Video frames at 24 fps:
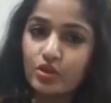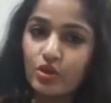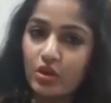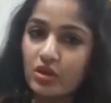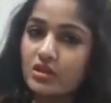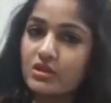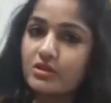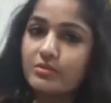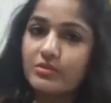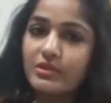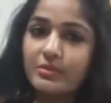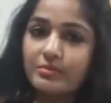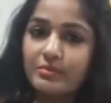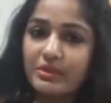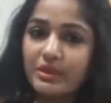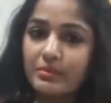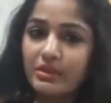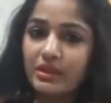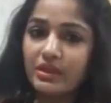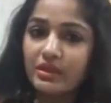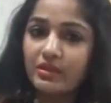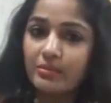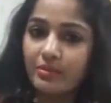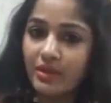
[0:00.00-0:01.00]
నాలెడ్జబుల్
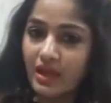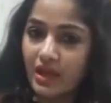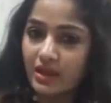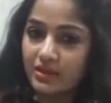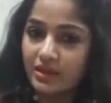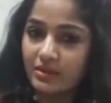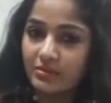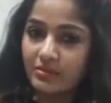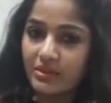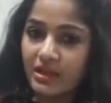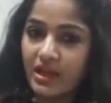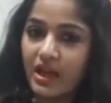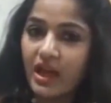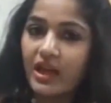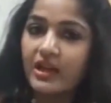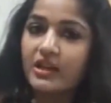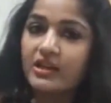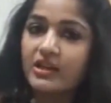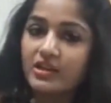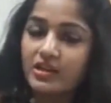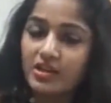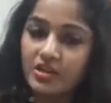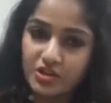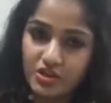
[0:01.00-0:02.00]
పీపుల్ కి మాత్రమే ఆయన
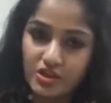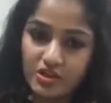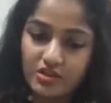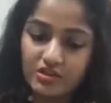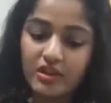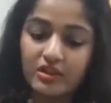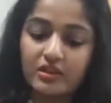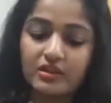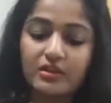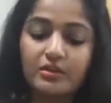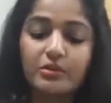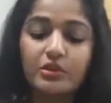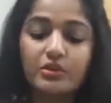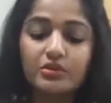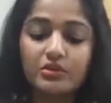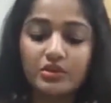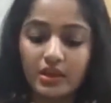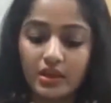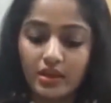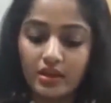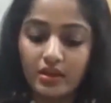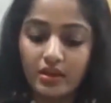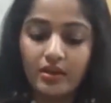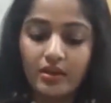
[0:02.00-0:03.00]
ఇంటెన్షన్స్
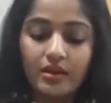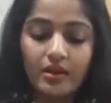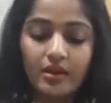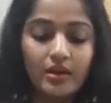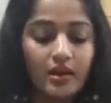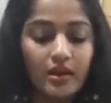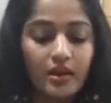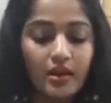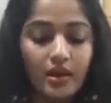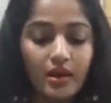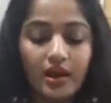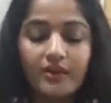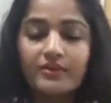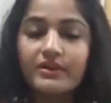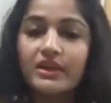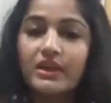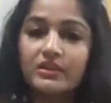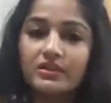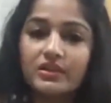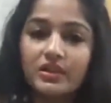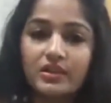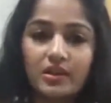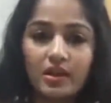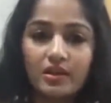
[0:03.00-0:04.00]
అర్థమవుతాయి అవి
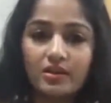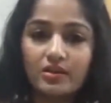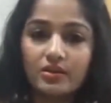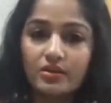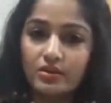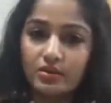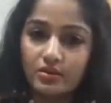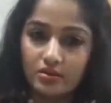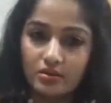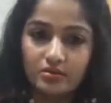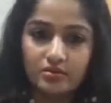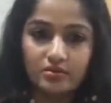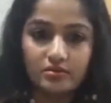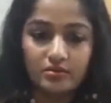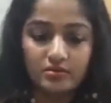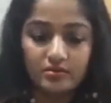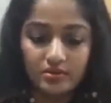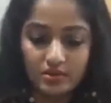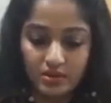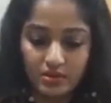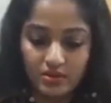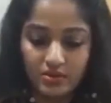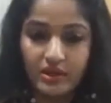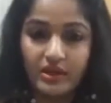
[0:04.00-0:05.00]
అర్థం కాని వాళ్ళు
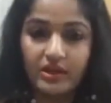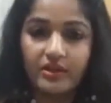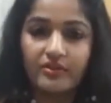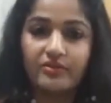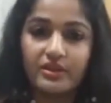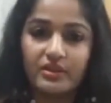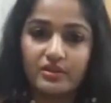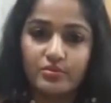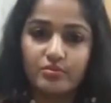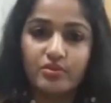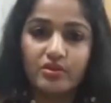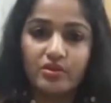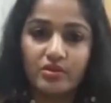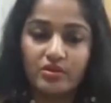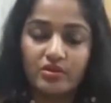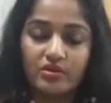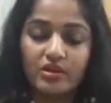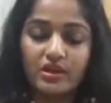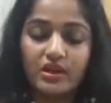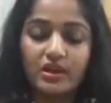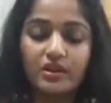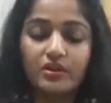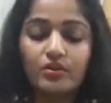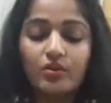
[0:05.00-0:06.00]
ఇగో ఇలా ఫేస్బుక్ లో
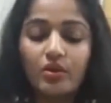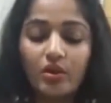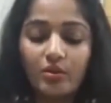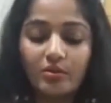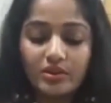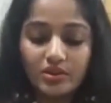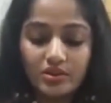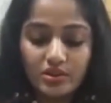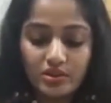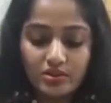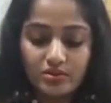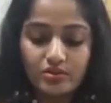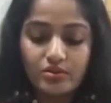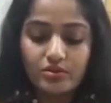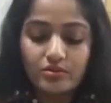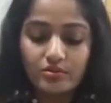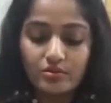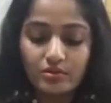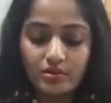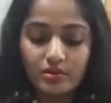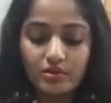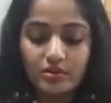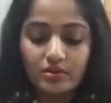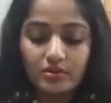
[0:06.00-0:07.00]
నెగిటివ్ కామెంట్స్ చేస్తూ
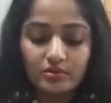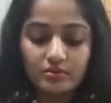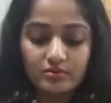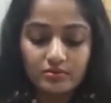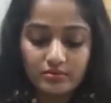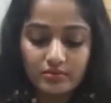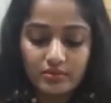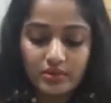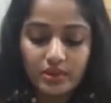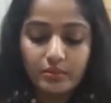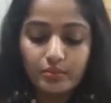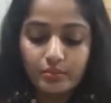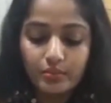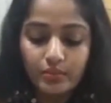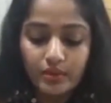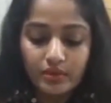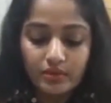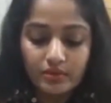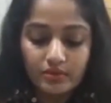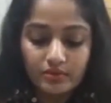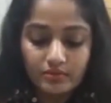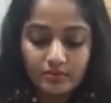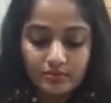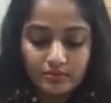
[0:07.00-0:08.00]
ఉంటారు సింపుల్
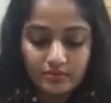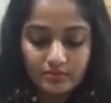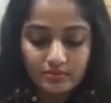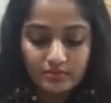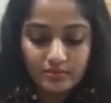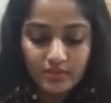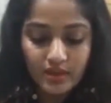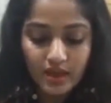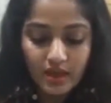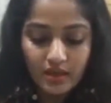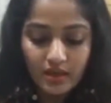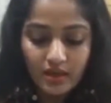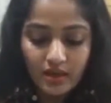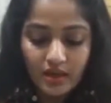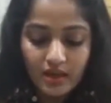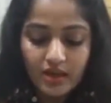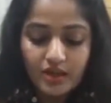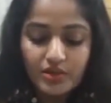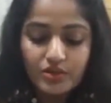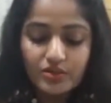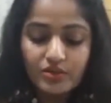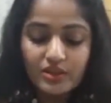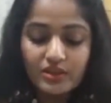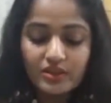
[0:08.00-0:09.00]

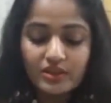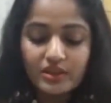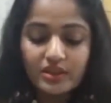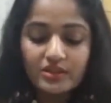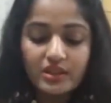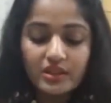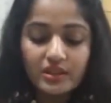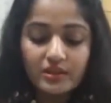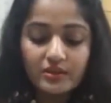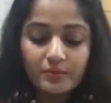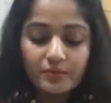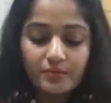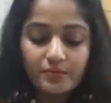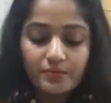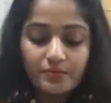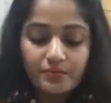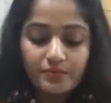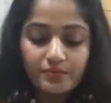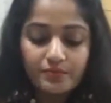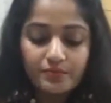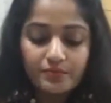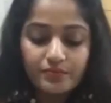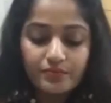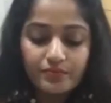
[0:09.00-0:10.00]
యశ్వంత్ అజయ్
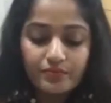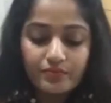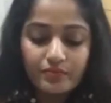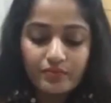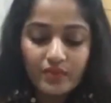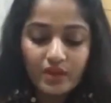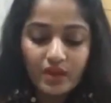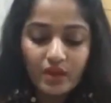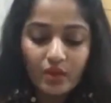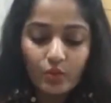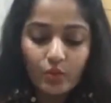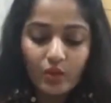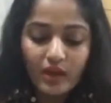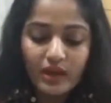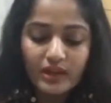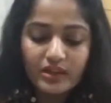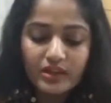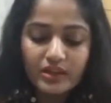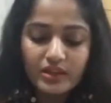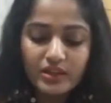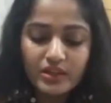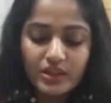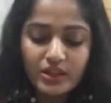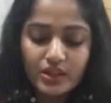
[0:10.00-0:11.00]
వై
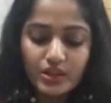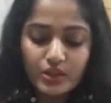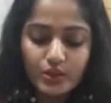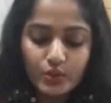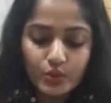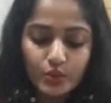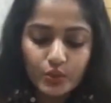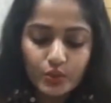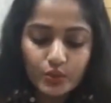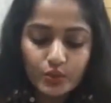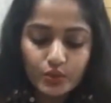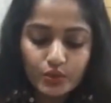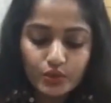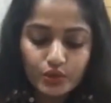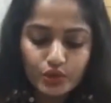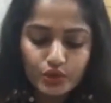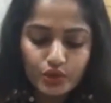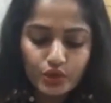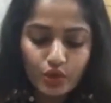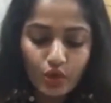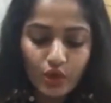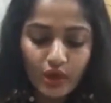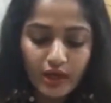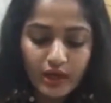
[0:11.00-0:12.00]
డెంట్ యూ
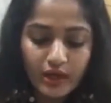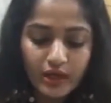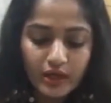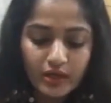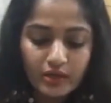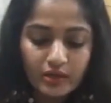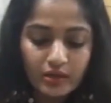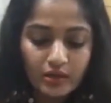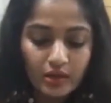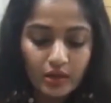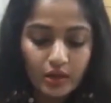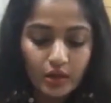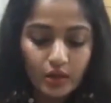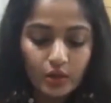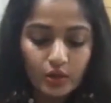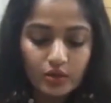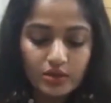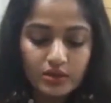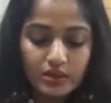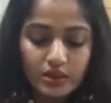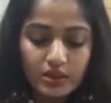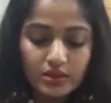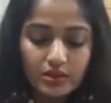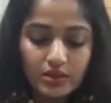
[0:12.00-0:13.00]
జాయిన్
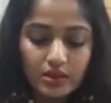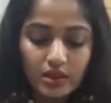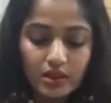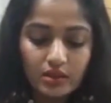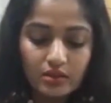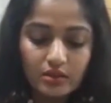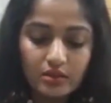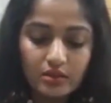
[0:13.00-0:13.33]
లోక్సత్తా